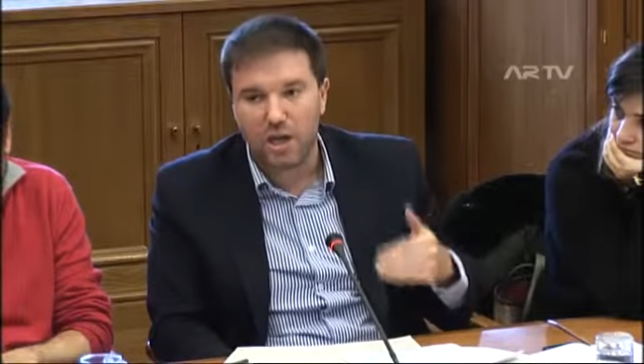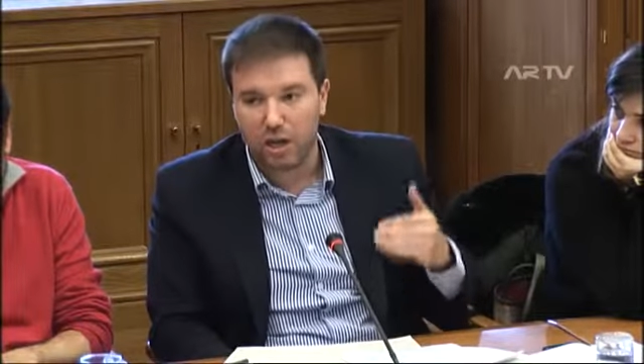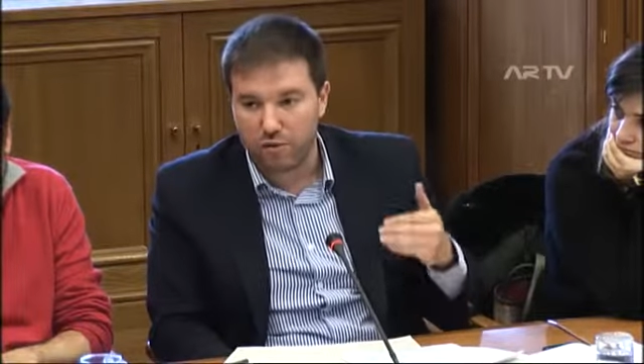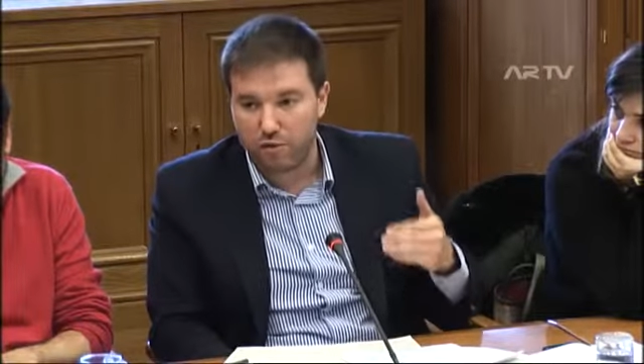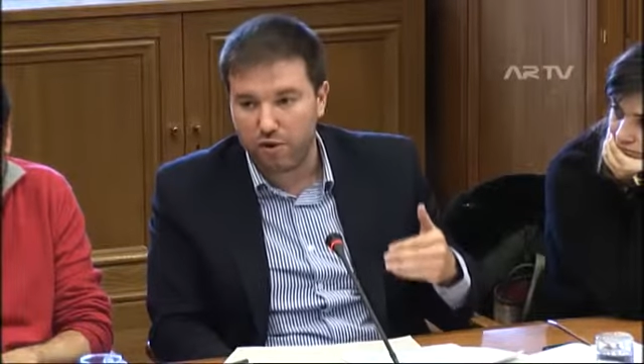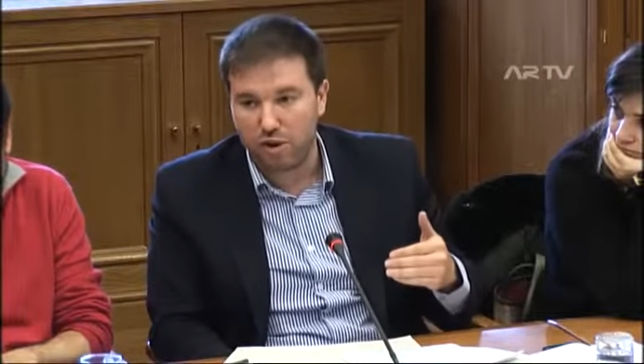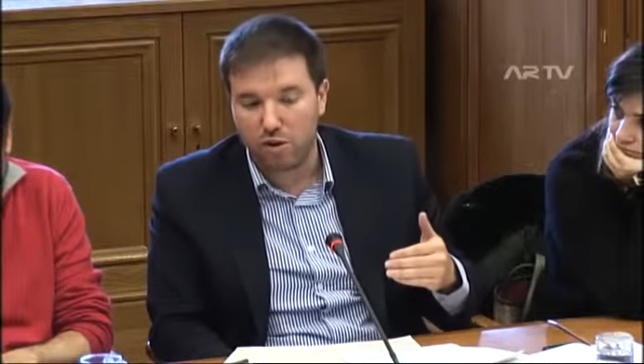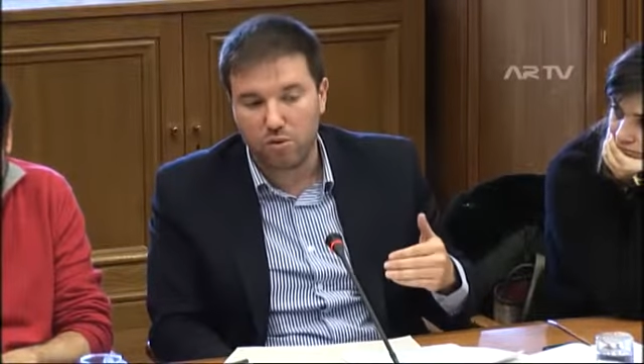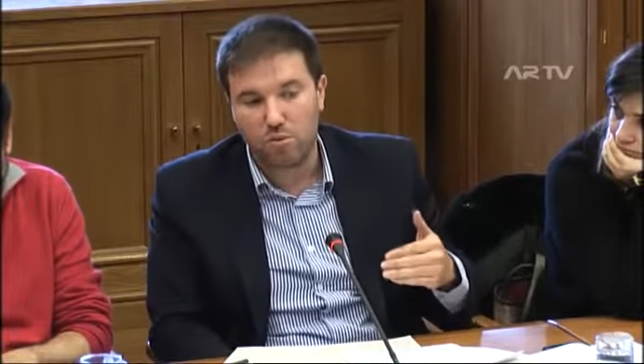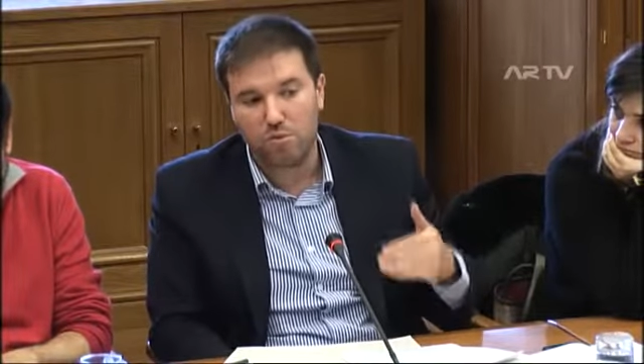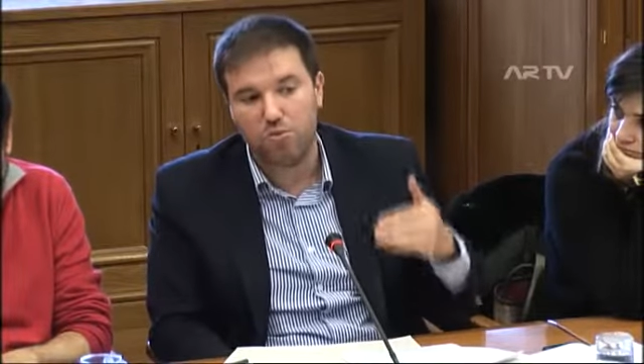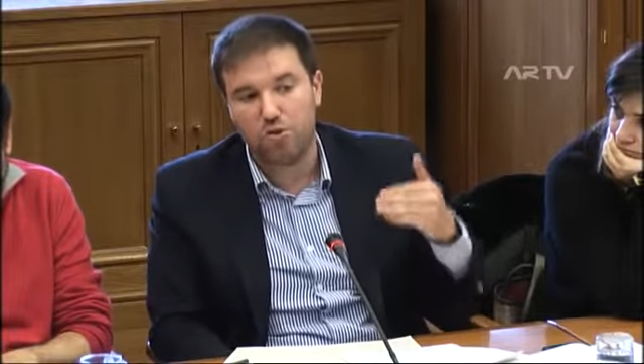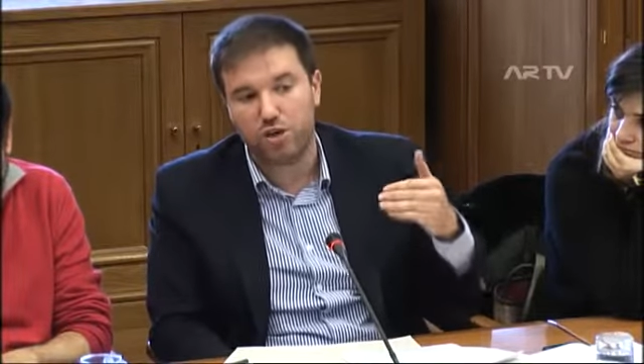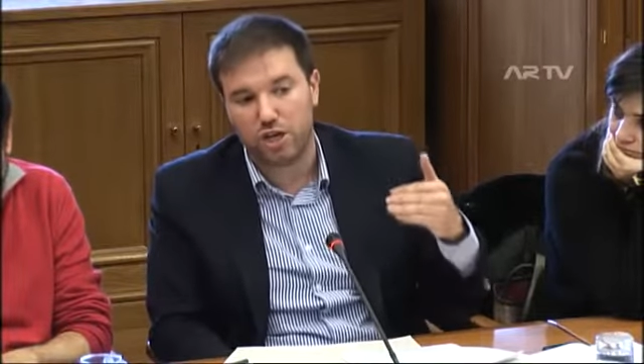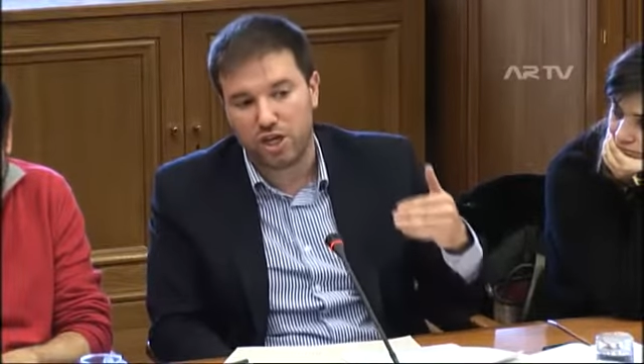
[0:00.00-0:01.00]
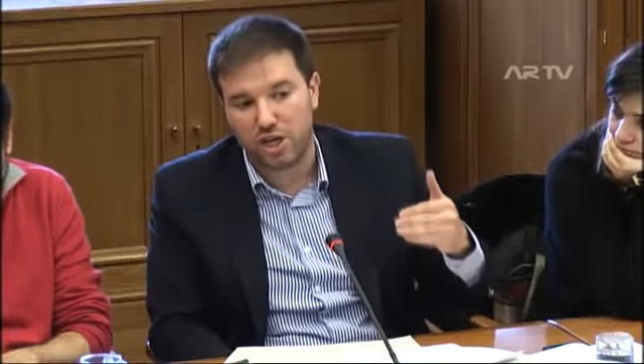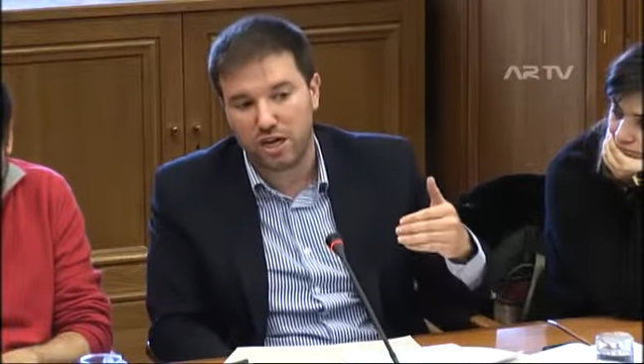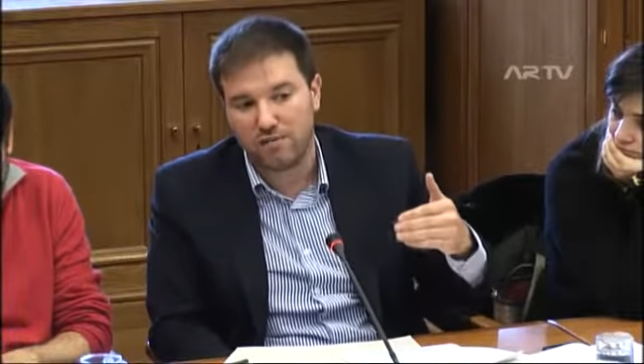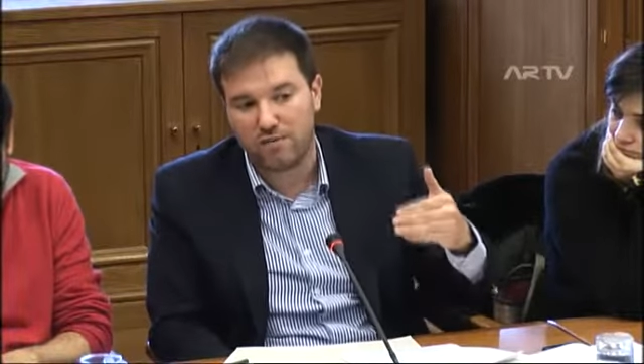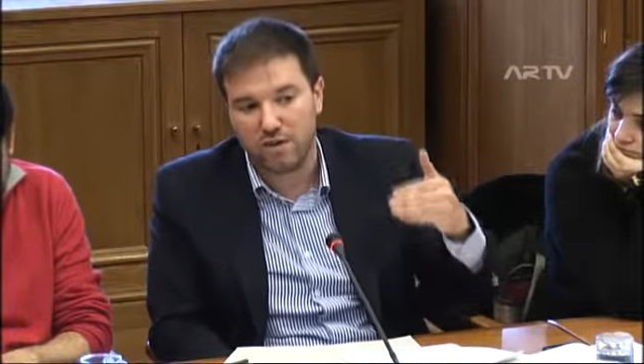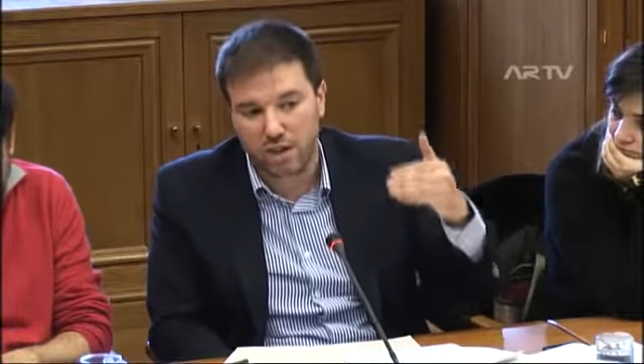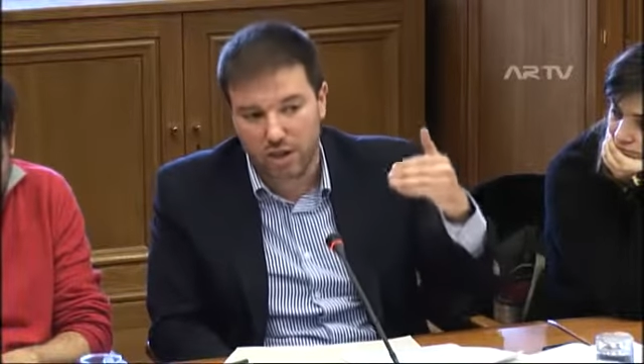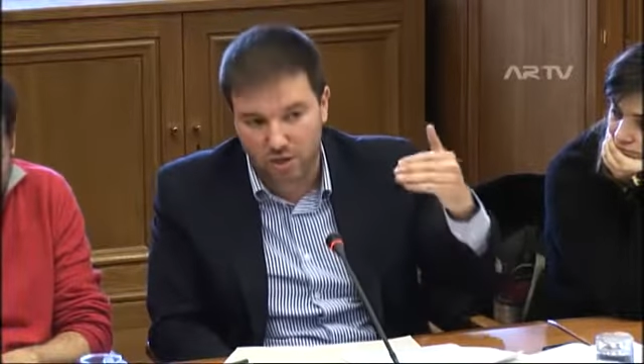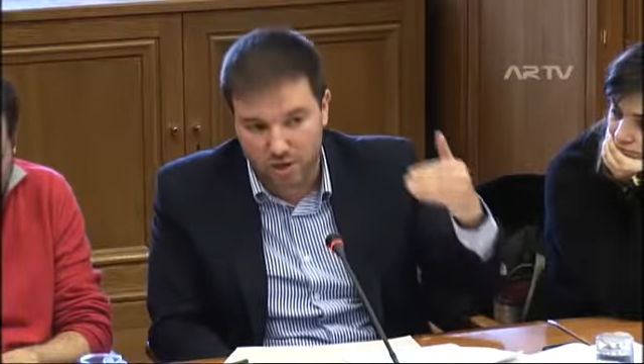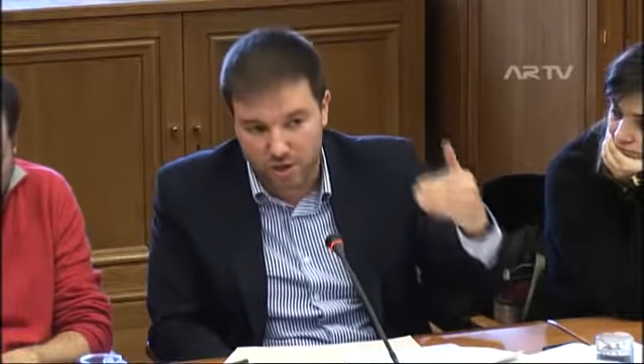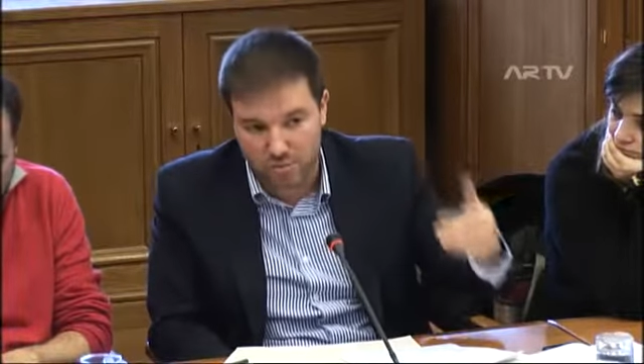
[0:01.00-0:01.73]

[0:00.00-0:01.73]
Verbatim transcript: E fê-lo porque achavam que era o